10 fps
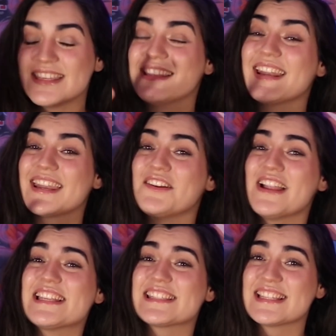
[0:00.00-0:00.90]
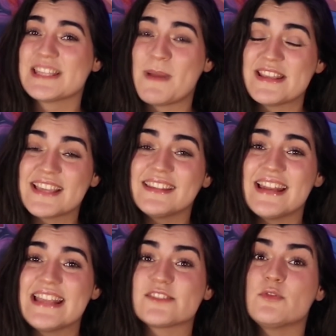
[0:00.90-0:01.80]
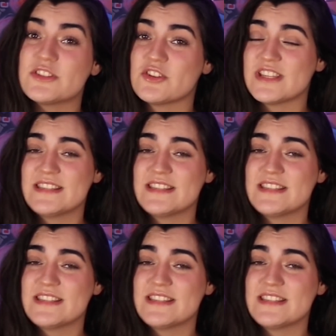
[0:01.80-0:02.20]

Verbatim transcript: Si te que sepáis que tenéis nuestros